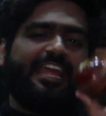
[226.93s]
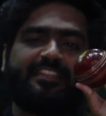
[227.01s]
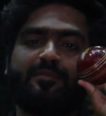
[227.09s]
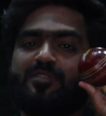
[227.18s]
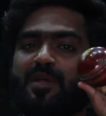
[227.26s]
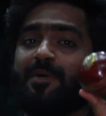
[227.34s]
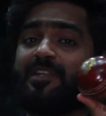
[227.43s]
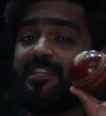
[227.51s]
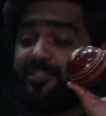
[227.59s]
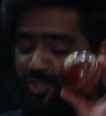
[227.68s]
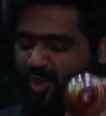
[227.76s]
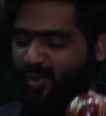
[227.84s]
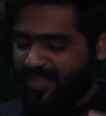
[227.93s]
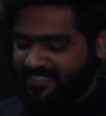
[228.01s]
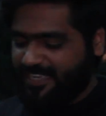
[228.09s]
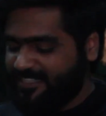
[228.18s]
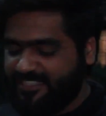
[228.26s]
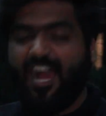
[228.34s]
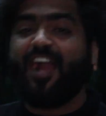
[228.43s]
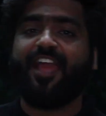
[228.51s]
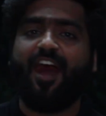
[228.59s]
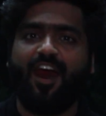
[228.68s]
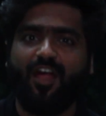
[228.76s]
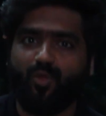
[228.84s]
एकदम जबरदस्त थ्रो के साथ इसका
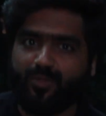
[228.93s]
क्या हाल